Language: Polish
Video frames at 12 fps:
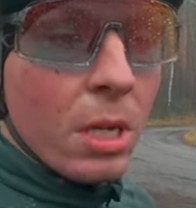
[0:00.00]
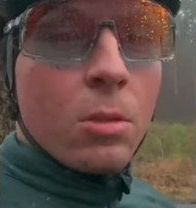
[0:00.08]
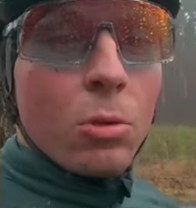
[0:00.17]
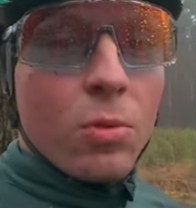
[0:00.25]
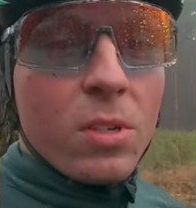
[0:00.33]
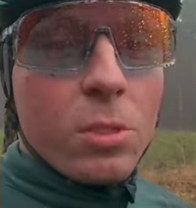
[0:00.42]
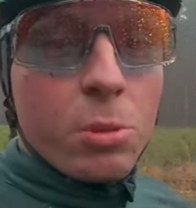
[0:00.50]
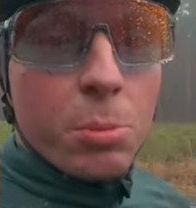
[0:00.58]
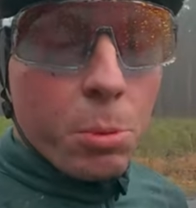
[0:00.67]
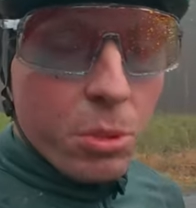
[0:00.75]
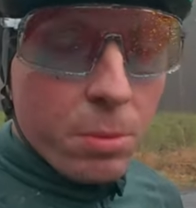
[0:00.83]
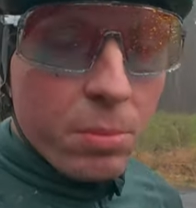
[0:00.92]
to uważam, że
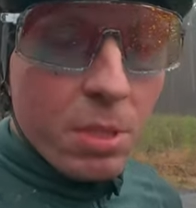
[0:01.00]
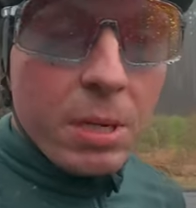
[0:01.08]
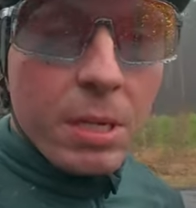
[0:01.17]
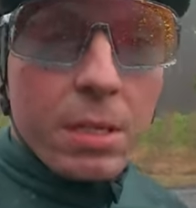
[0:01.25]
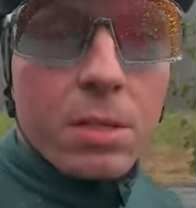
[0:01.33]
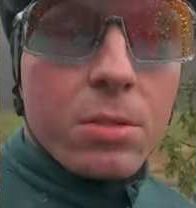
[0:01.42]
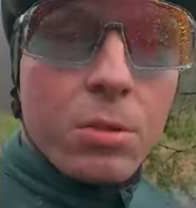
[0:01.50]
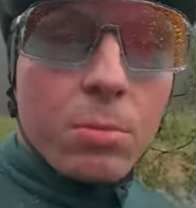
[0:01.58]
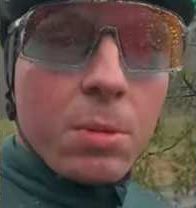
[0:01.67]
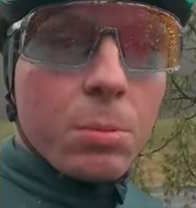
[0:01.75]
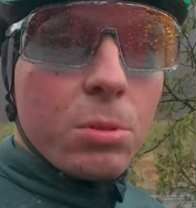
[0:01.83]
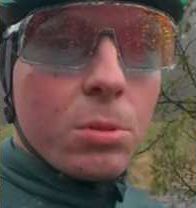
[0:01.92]
plusem tej marki są
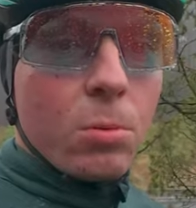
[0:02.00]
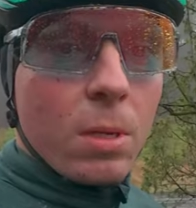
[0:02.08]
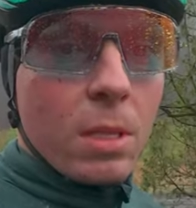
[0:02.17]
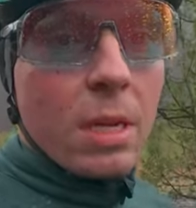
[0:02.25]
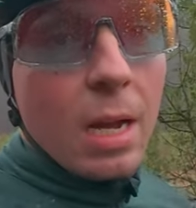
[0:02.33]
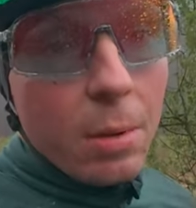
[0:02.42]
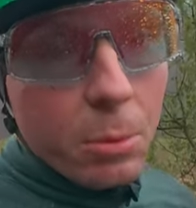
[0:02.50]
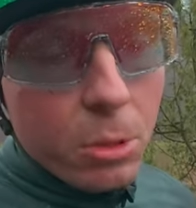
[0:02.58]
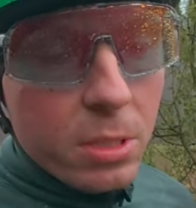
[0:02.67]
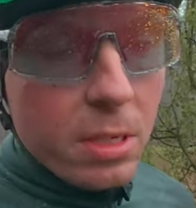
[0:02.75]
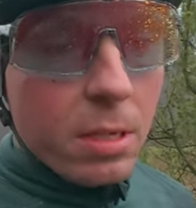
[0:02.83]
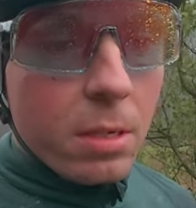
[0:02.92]
na przykład
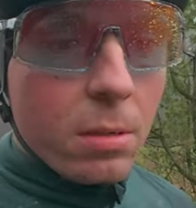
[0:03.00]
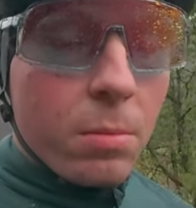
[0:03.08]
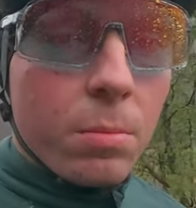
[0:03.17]
hamulce,